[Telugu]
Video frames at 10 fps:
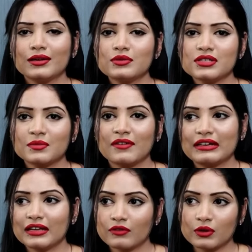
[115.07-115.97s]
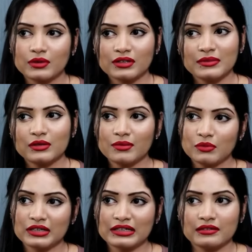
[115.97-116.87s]
కొంచెం అవన్నీ అవ్వకుండా మీకు
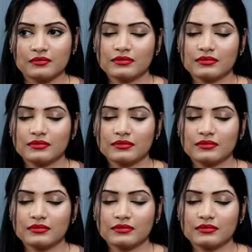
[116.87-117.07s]
ఇమ్యూనిటీ